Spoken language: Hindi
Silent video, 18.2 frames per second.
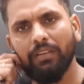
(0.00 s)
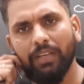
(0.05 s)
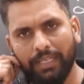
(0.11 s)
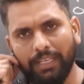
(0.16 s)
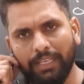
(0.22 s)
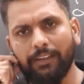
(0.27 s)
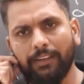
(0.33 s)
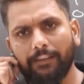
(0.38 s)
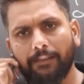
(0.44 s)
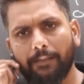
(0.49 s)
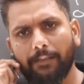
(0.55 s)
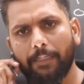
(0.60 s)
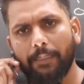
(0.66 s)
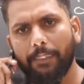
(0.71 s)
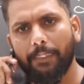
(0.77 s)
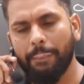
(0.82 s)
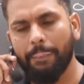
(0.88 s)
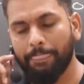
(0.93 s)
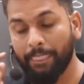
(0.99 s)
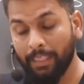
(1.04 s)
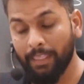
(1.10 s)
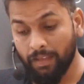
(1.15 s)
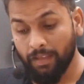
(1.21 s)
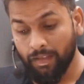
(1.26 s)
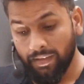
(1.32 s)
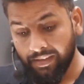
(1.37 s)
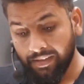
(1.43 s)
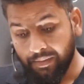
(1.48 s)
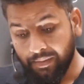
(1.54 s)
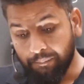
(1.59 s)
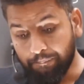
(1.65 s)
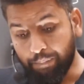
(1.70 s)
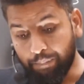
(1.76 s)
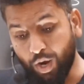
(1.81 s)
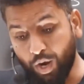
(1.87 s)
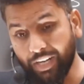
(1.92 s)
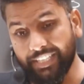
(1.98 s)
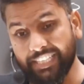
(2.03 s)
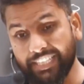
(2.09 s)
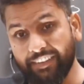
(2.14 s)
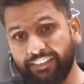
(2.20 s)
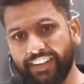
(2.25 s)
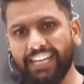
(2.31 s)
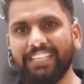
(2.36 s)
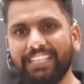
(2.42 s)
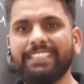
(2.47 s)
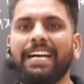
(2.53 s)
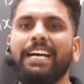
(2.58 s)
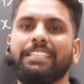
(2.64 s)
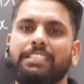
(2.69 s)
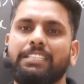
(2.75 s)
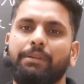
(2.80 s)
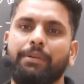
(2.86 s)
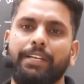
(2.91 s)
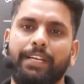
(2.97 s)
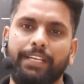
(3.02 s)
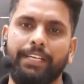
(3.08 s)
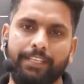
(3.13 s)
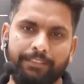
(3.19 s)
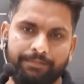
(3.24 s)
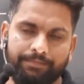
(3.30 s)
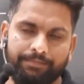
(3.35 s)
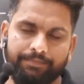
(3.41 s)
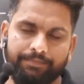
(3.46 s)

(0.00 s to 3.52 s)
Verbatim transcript: है ना बहुत डिफिकल्ट टास्क है बेटा ये